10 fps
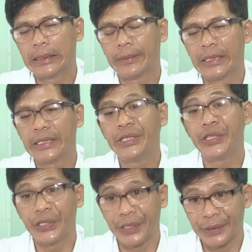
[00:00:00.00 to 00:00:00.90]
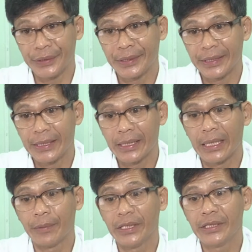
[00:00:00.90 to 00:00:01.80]
là bệnh lý di truyền
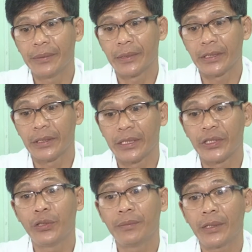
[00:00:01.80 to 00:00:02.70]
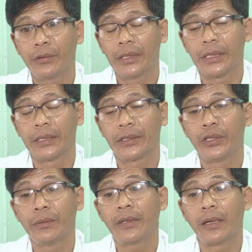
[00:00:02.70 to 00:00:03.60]
à, bệnh lý gì mà như là thiếu máu ờ,
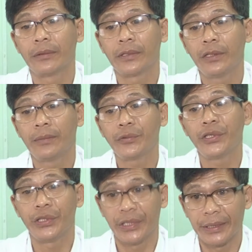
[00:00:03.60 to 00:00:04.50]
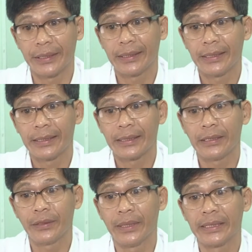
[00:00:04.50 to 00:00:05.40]
thiếu máu học thiếu máu di truyền
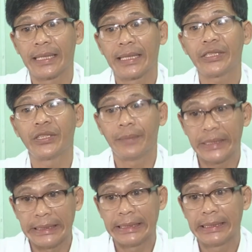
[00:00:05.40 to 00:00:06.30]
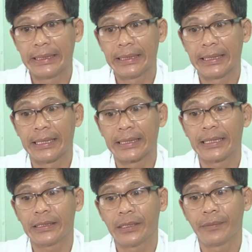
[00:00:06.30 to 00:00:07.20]
như bệnh thalassemia à,
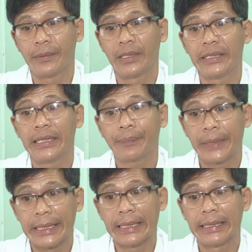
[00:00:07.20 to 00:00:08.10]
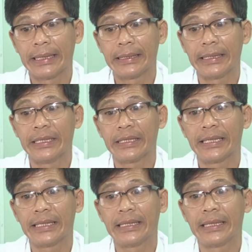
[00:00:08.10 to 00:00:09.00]
thalassemia bệnh lý HP thì hiện
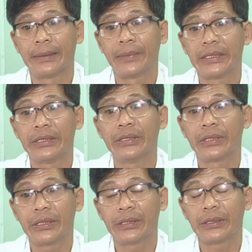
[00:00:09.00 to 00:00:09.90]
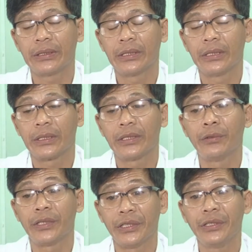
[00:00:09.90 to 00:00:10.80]
nay là mình chưa có có
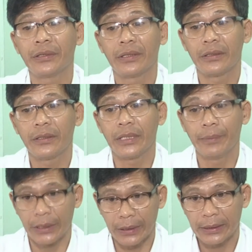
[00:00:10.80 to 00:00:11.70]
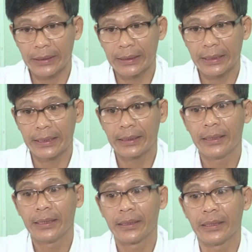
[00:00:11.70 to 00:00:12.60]
điều trị dứt dứt điểm được ha. À,
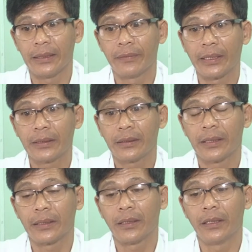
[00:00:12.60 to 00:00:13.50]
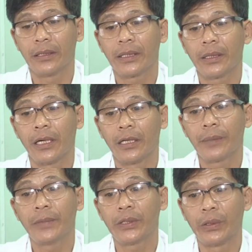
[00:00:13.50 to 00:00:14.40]
thì vẫn là ở cái ở
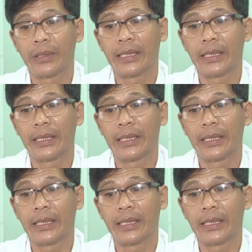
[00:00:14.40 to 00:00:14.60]
cái mức độ